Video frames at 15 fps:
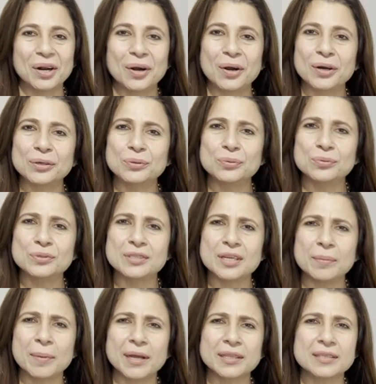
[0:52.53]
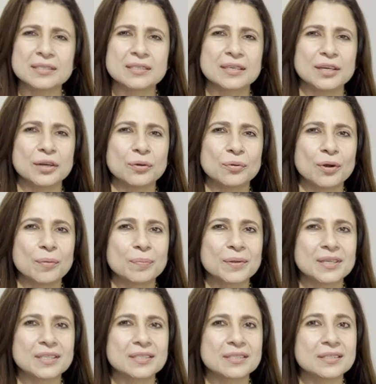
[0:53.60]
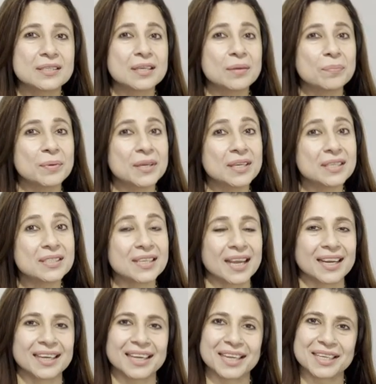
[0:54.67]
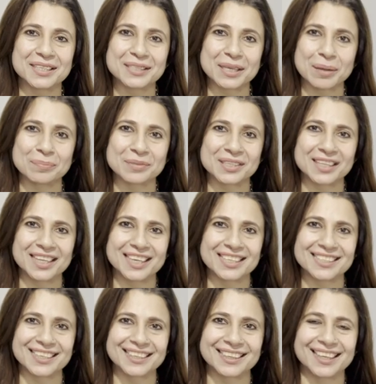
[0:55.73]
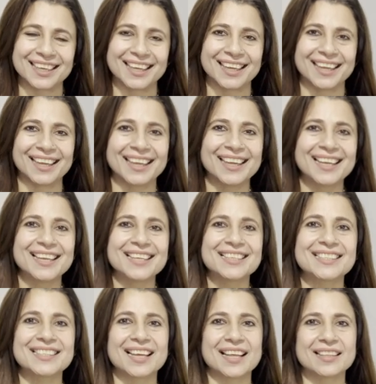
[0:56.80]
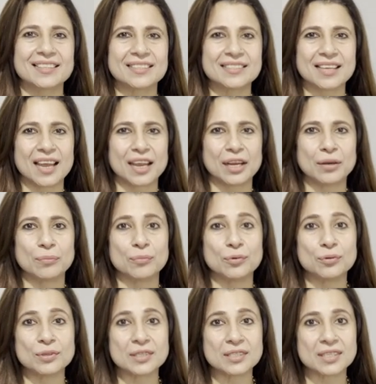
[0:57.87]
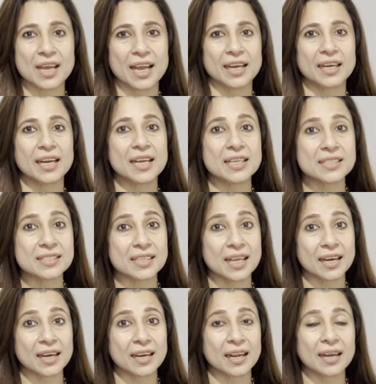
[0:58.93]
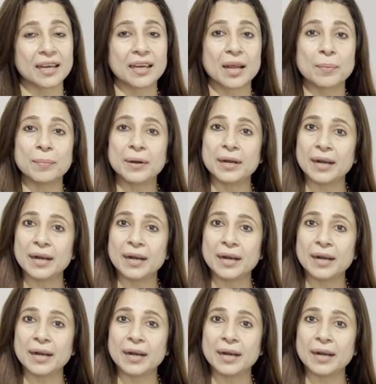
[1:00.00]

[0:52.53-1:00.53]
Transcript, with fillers: और दूसरी बात इस रीडिंग को आप किसी भी साइन के हिसाब से देख सकते हैं सन साइन मून साइन एसेंडेंट या फिर